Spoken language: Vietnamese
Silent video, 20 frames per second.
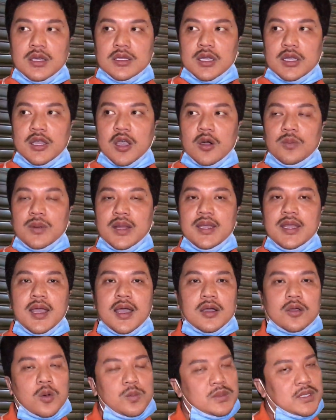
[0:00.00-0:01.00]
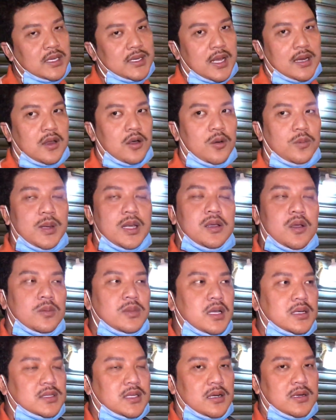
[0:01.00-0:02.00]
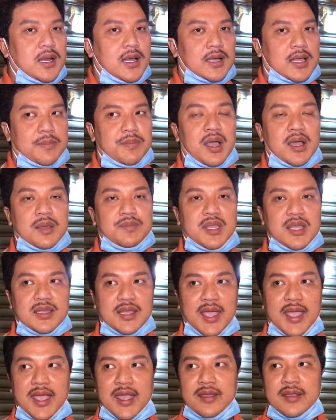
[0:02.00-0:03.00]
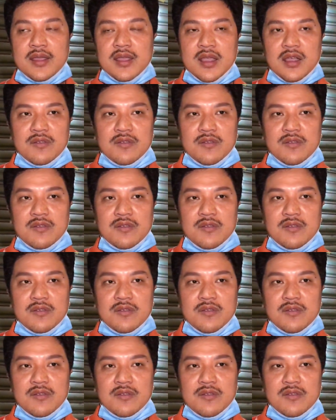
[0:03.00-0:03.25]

thì hồng lý cũng trên đây là hồng lý cũng thật sự là cảm ơn em thiên nghe